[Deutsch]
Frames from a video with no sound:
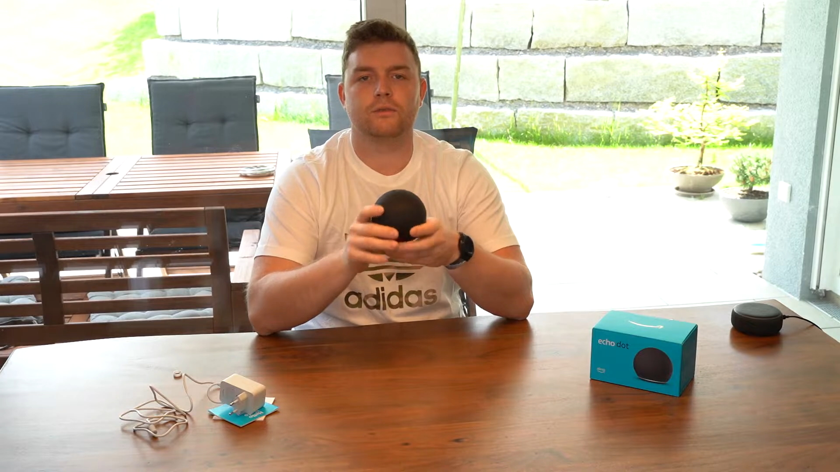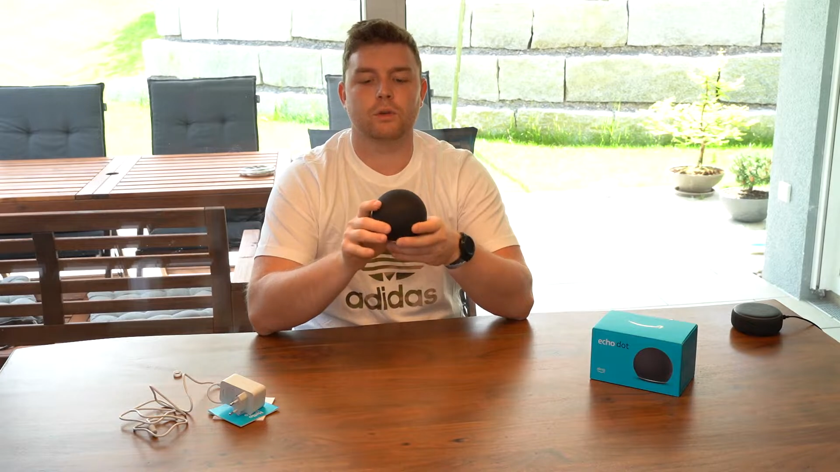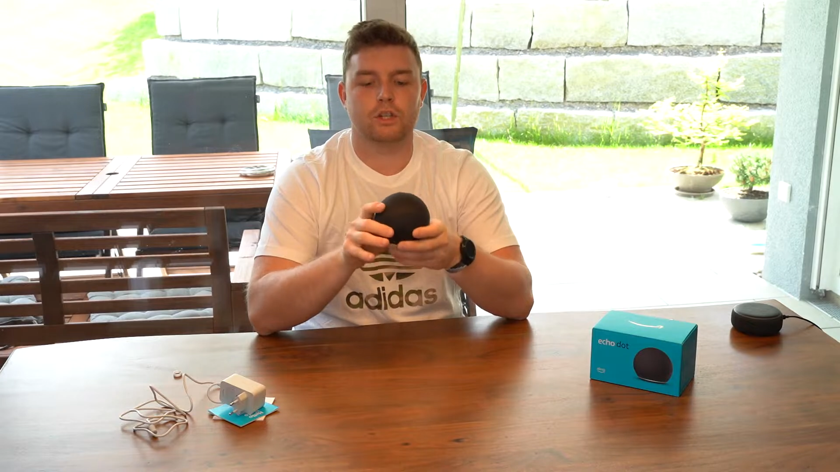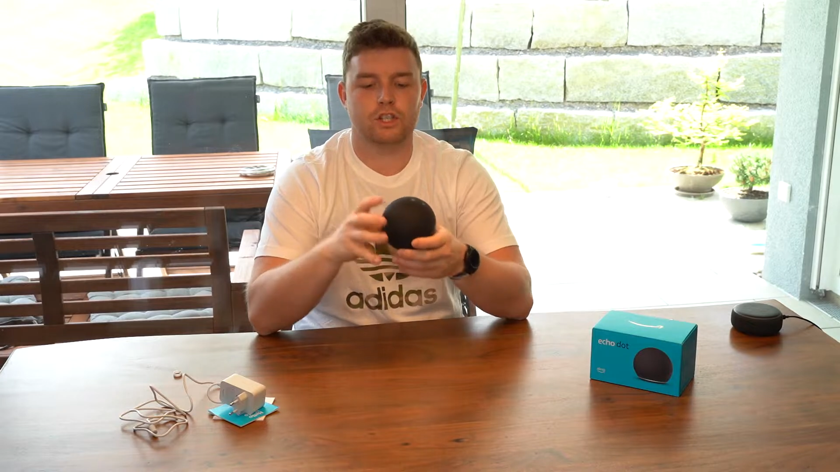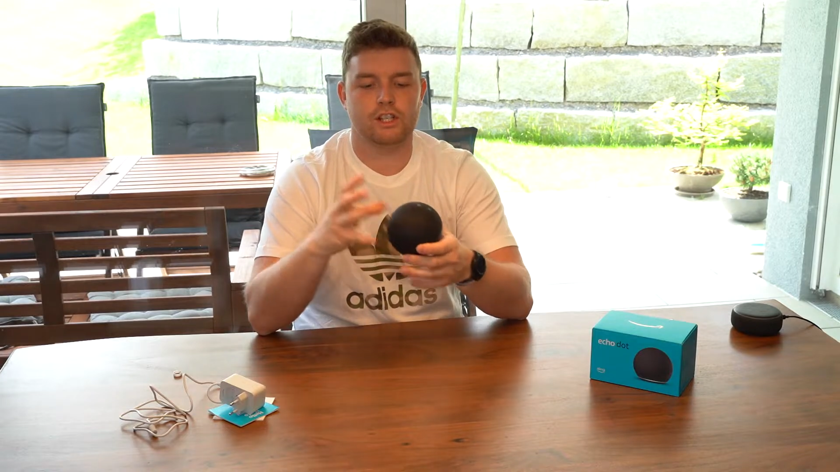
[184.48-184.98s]

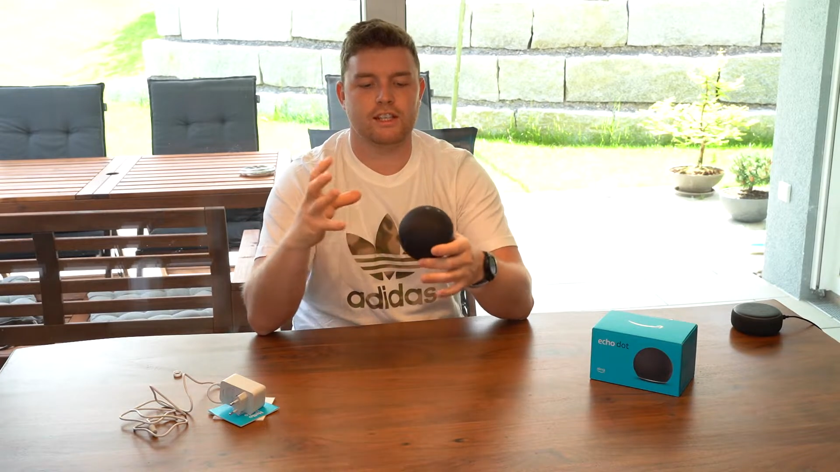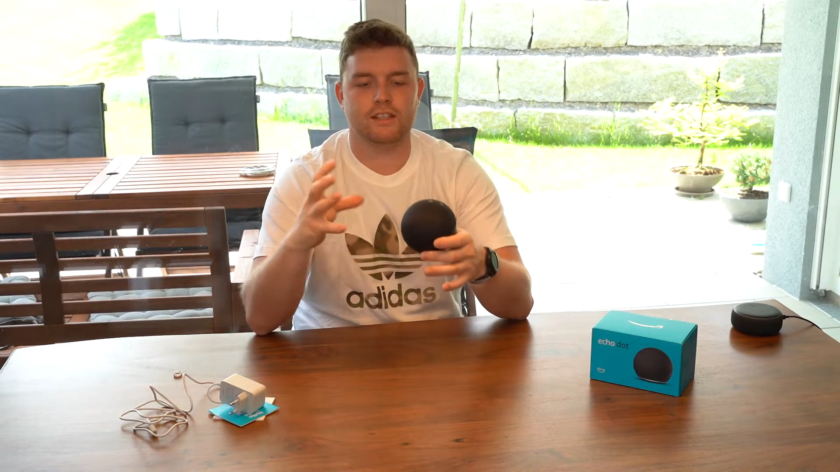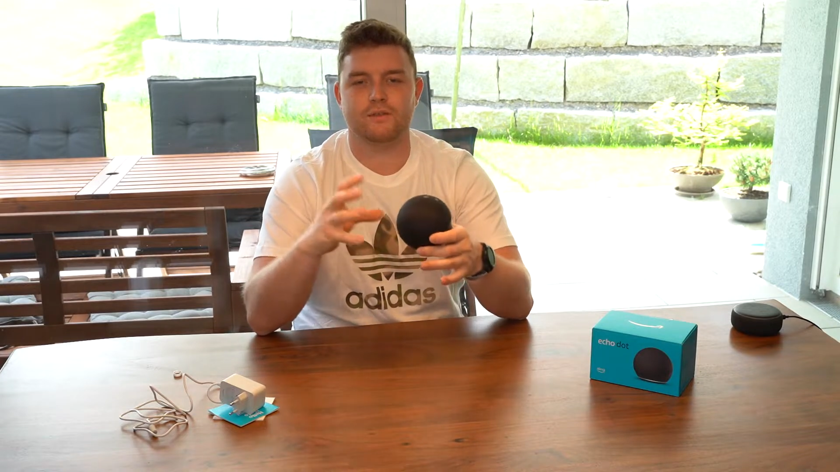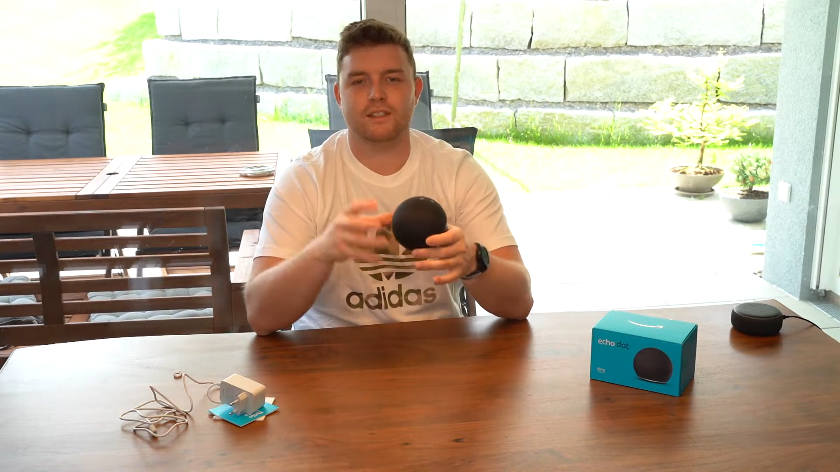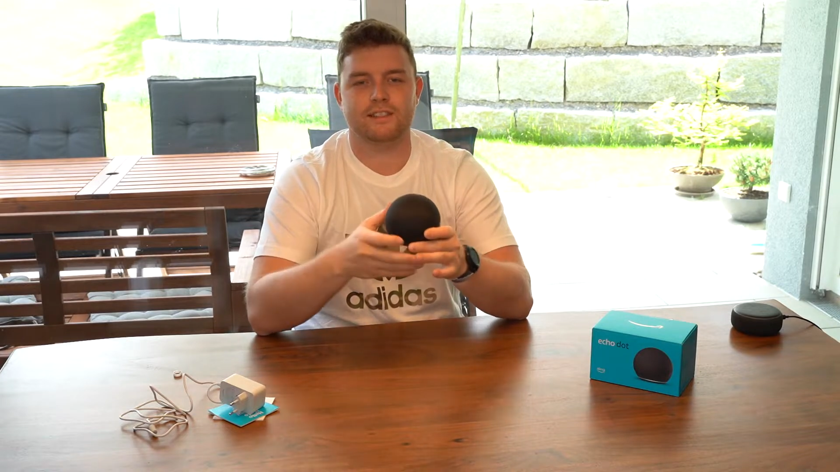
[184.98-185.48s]
vorgestellt, der
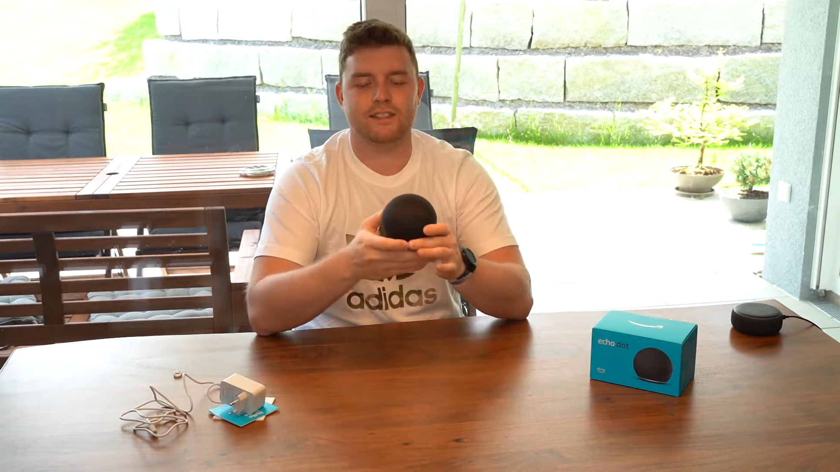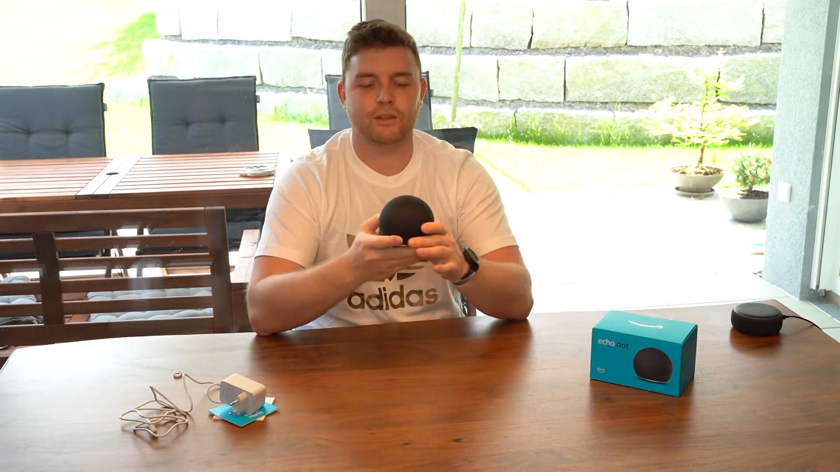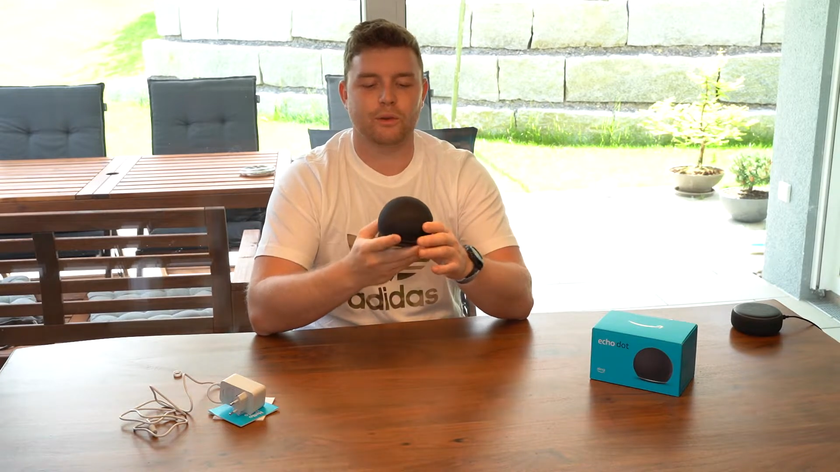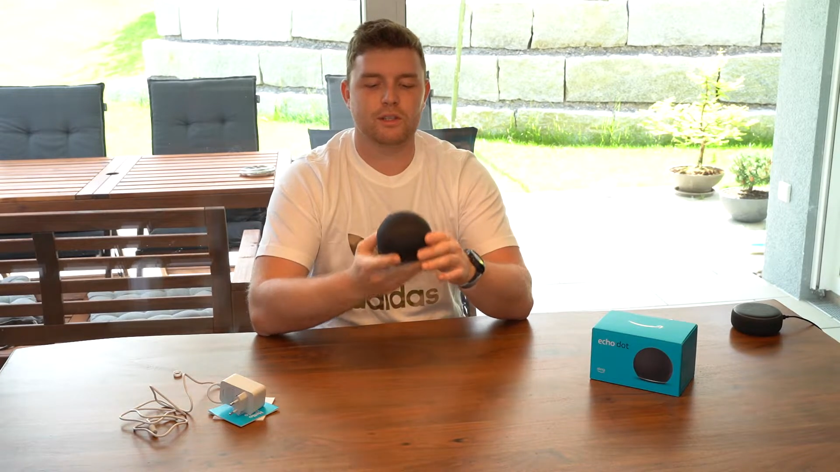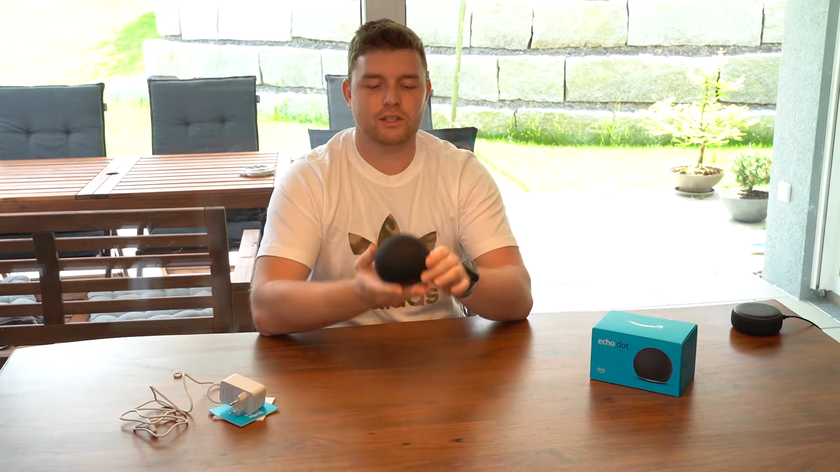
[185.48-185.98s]
ist wesentlich
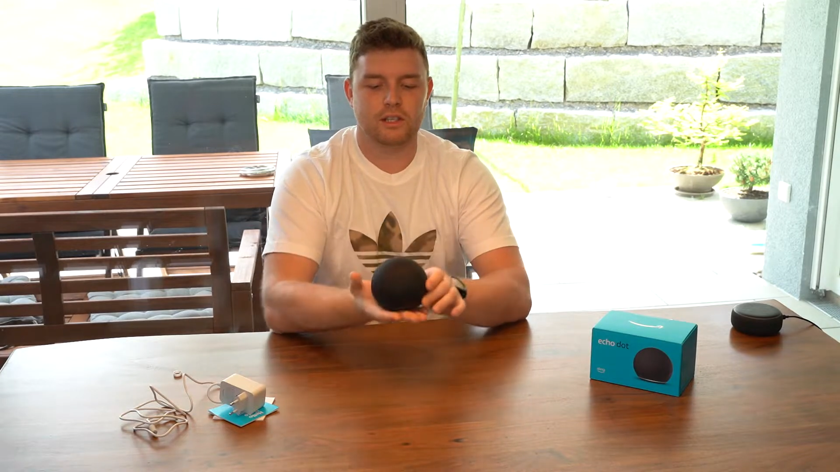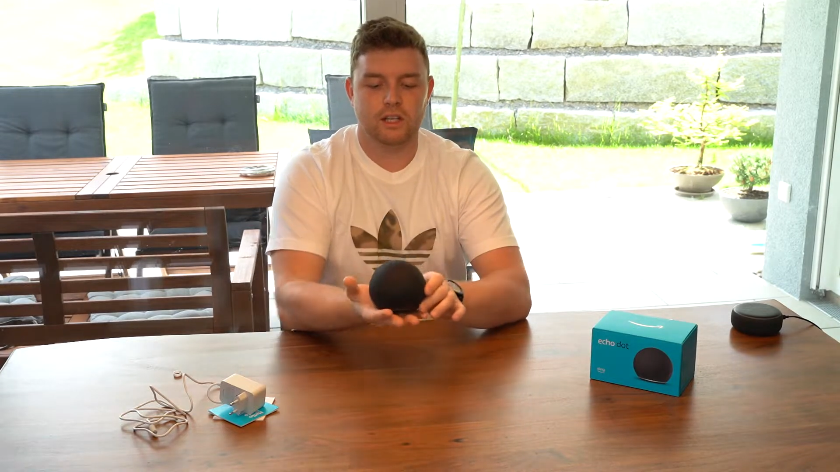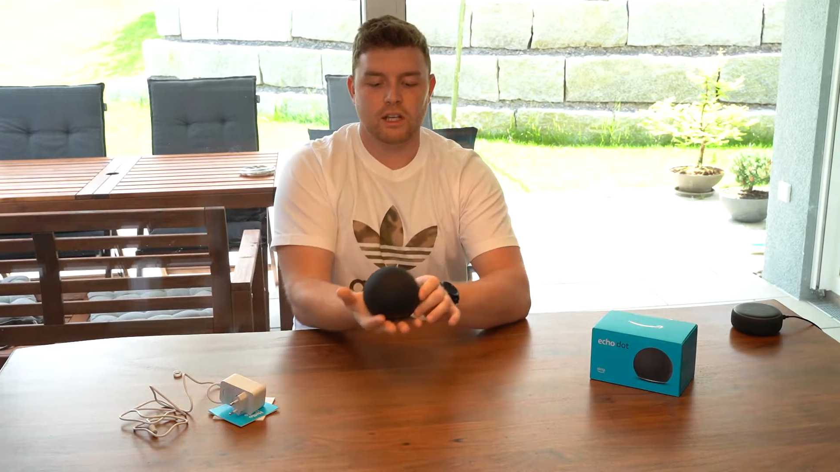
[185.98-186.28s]
größer.